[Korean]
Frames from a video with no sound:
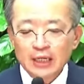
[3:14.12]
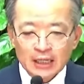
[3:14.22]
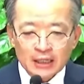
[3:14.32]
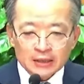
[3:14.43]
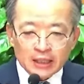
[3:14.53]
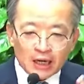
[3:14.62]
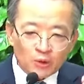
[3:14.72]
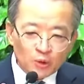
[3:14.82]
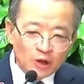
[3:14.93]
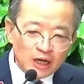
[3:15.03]
내가
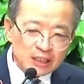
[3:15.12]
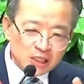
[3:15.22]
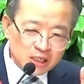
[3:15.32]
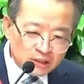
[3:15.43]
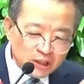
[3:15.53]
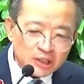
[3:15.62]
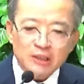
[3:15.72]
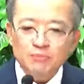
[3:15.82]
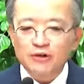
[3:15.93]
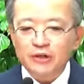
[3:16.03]
오늘날 천지를
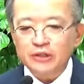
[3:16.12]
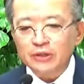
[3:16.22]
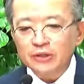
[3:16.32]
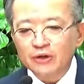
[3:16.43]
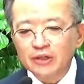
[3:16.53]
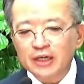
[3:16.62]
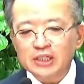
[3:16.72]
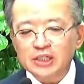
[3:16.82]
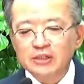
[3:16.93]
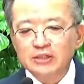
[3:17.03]
불러서 너희에게
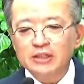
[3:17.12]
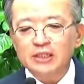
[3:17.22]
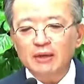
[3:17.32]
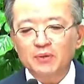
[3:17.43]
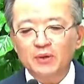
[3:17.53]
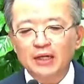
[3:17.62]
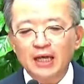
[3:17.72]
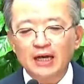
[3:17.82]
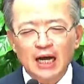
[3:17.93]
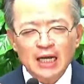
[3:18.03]
증거를 삼노라 내가